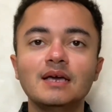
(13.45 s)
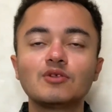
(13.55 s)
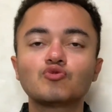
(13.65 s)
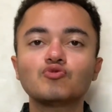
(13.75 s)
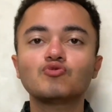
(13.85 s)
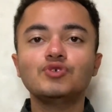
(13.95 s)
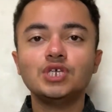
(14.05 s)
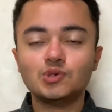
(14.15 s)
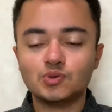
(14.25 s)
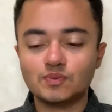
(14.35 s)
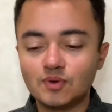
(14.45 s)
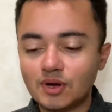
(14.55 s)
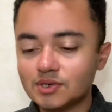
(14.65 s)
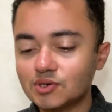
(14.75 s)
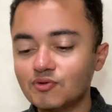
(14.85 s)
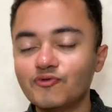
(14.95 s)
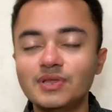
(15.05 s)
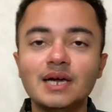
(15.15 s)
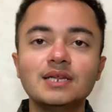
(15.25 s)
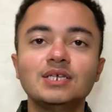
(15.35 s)
Tudo isso por causa que o
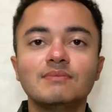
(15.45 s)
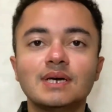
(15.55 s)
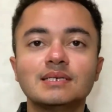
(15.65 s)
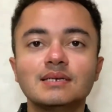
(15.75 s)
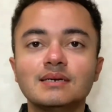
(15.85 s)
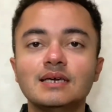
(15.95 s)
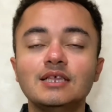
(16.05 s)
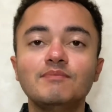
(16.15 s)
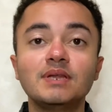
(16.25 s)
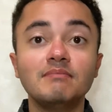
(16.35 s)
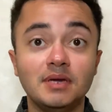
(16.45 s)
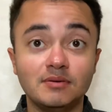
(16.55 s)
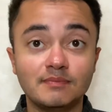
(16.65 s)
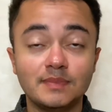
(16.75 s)
vinagre de maçã, ele primeiro,